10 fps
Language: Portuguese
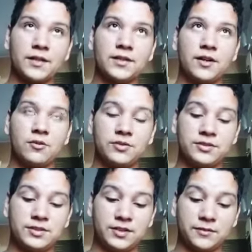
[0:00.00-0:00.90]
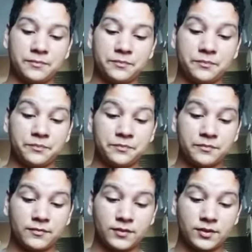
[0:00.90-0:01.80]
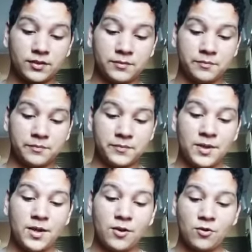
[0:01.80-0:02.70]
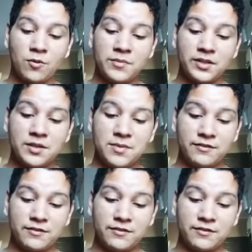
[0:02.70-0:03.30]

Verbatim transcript: tem também conversa na cozinha.